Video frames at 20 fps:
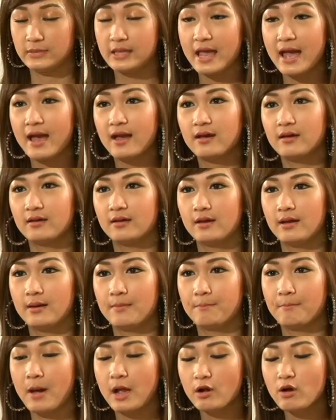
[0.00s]
dạ
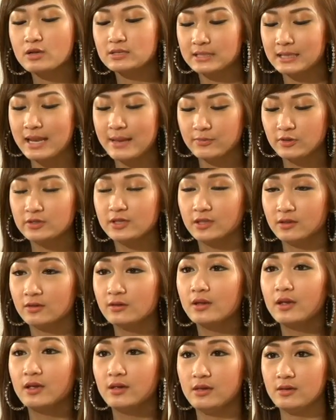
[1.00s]
mai con sẽ đem cho chị thư
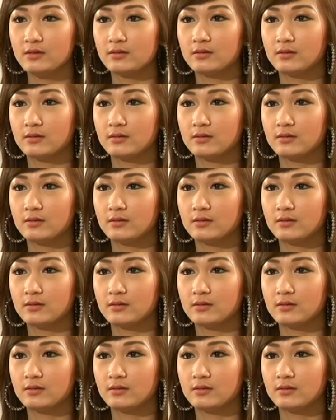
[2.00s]
ký